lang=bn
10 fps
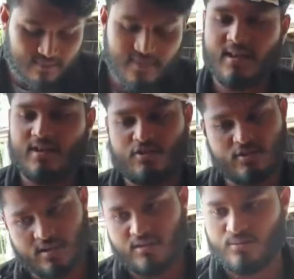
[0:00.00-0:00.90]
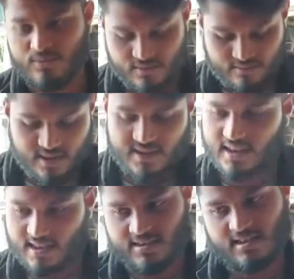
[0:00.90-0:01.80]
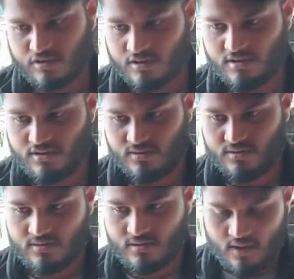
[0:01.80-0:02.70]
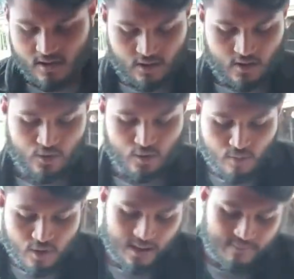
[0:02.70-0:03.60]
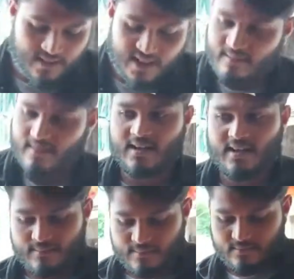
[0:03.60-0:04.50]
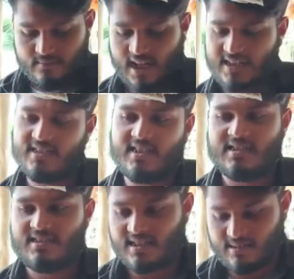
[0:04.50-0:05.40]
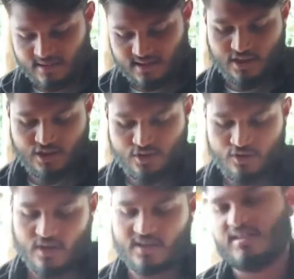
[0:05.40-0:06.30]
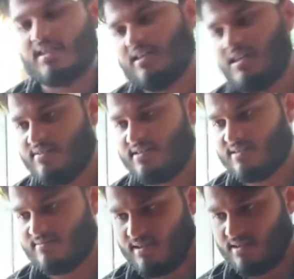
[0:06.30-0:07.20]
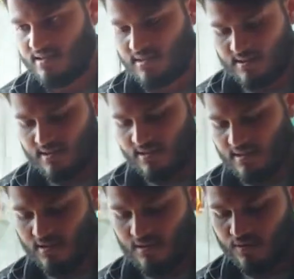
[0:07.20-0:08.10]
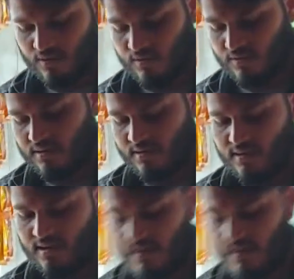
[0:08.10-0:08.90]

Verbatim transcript: ভুল করে আমাকে বেশি টাকা দিছিলেন আমি আপনাকে একশো টাকার নোট দিয়েছিলাম তো আপনি আমাকে চারশো ষাট টাকা ফেরত দিয়ে দিয়েছেন পাঁচশো টাকার নোট মনে করে